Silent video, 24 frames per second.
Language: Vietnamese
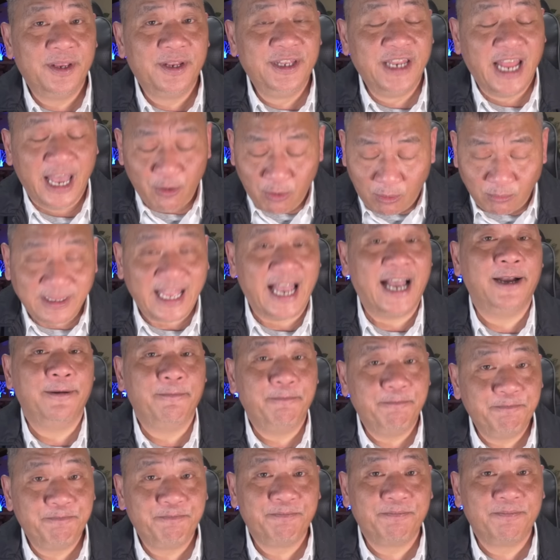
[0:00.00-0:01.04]
Nếu ông thắng
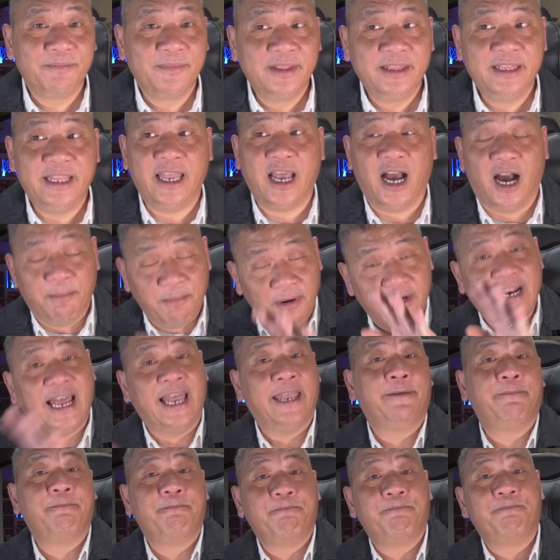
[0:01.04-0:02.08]
thì ở mức này